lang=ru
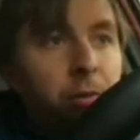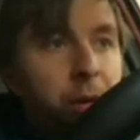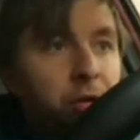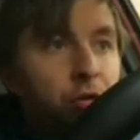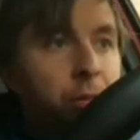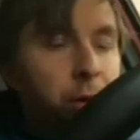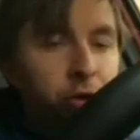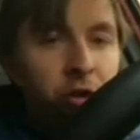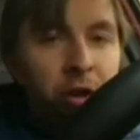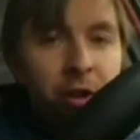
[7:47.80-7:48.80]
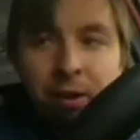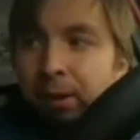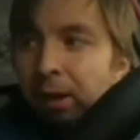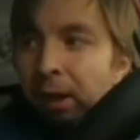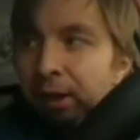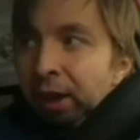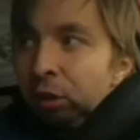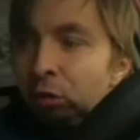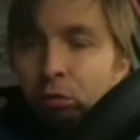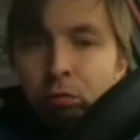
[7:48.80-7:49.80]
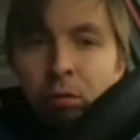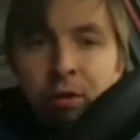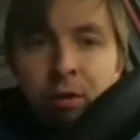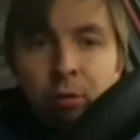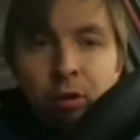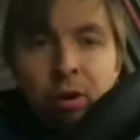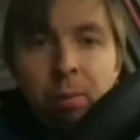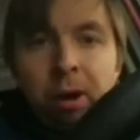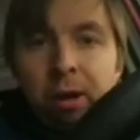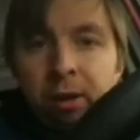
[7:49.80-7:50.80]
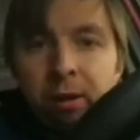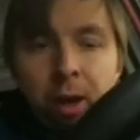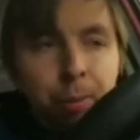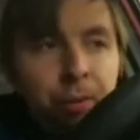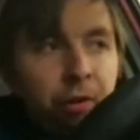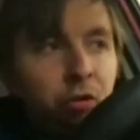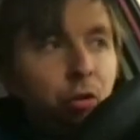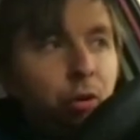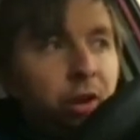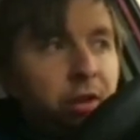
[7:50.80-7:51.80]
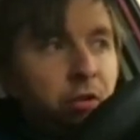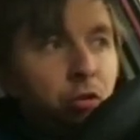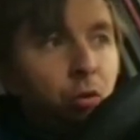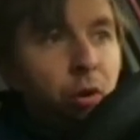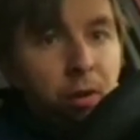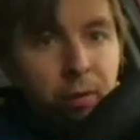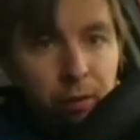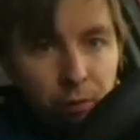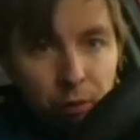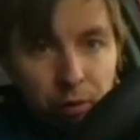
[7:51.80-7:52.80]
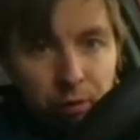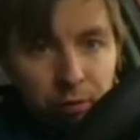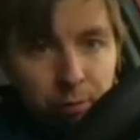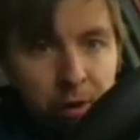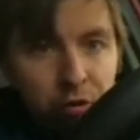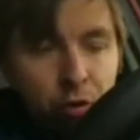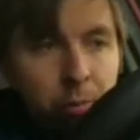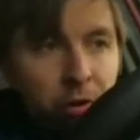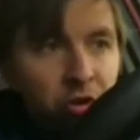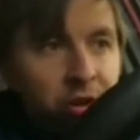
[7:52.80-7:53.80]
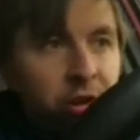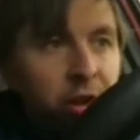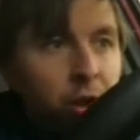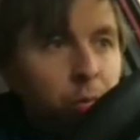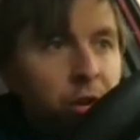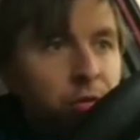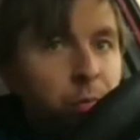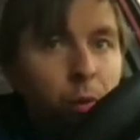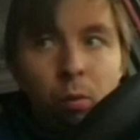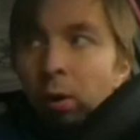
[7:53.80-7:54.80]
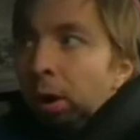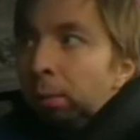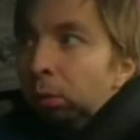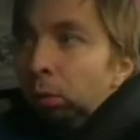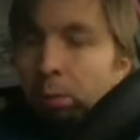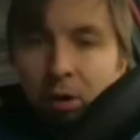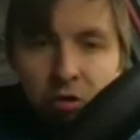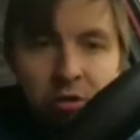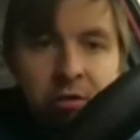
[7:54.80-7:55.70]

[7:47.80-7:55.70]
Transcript: к большой машине, я не чувствую, где у нее габариты. Я привык, что я сижу вот в большой машине, да, и у меня сбоку как бы, ну, большие